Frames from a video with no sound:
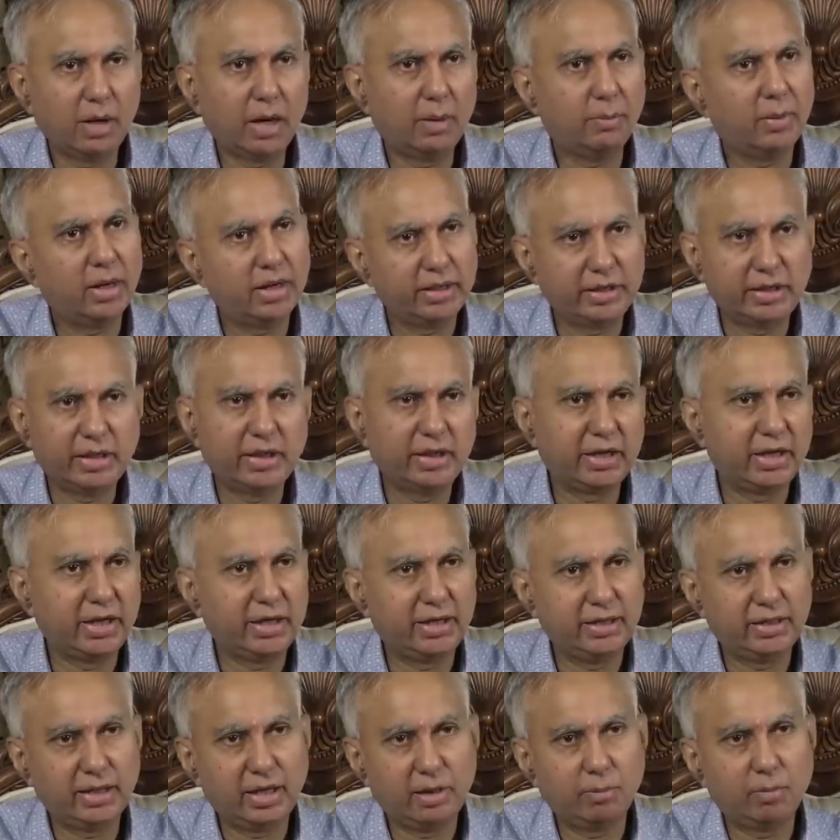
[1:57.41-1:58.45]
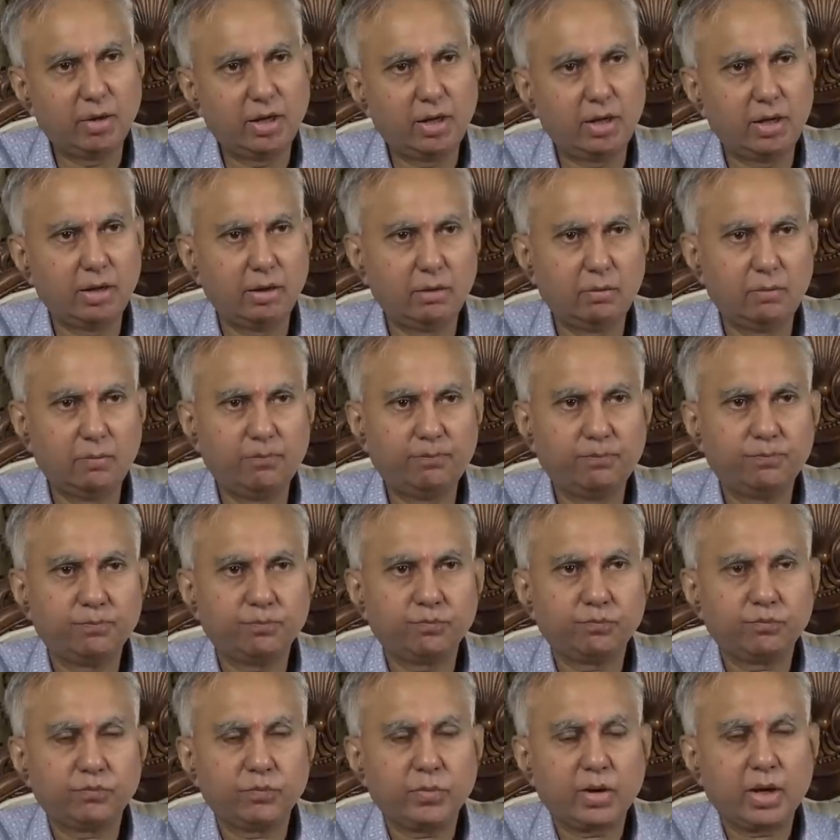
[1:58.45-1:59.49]
ఆ భాగ్యం కలిగింది నాకు
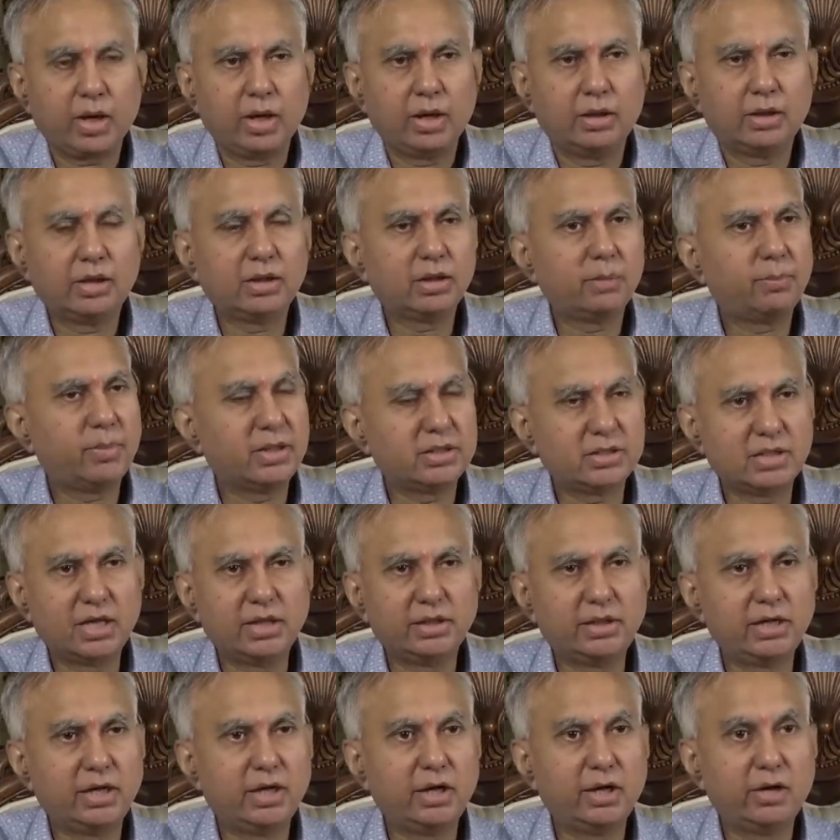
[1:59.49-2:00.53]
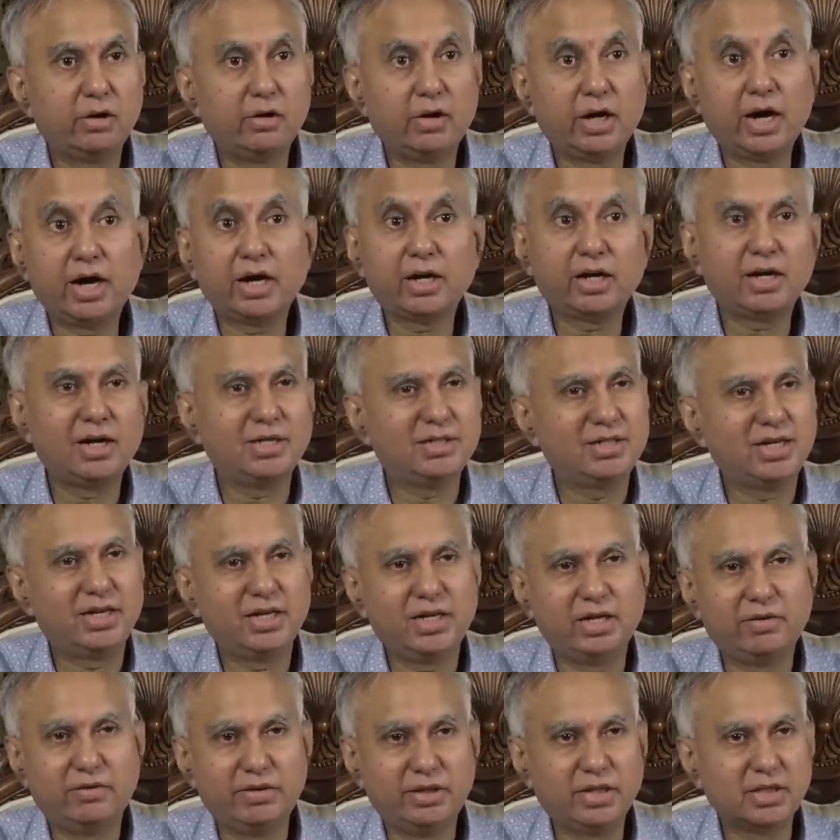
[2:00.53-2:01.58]
తర్వాత ప్రశాంతి నిలయం నాటకాలు
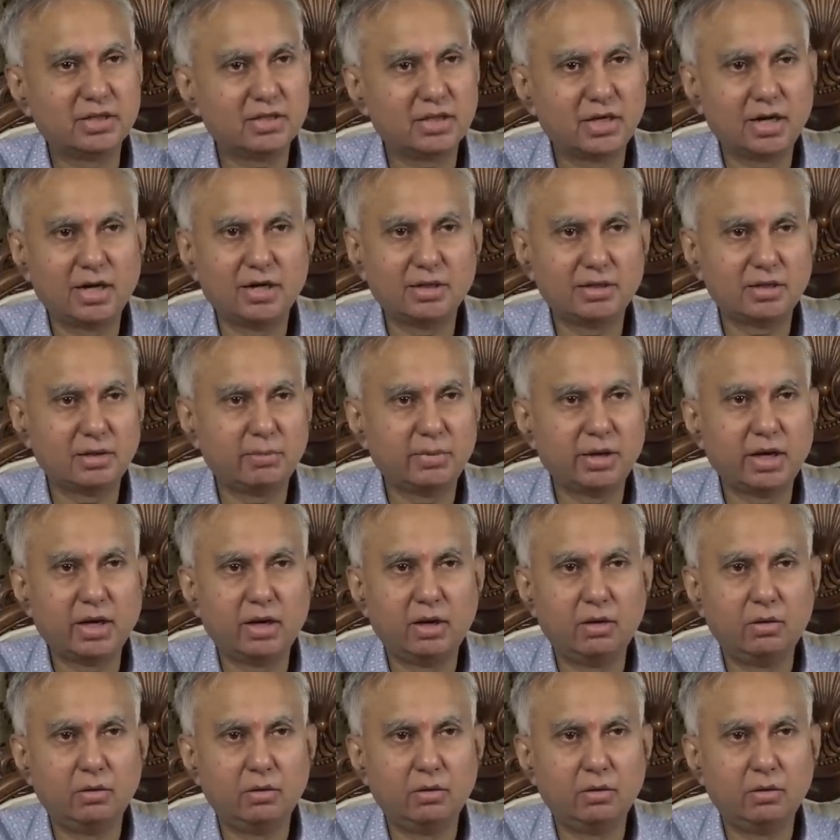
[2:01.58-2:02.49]
జరిగేవి దసరాల సమయం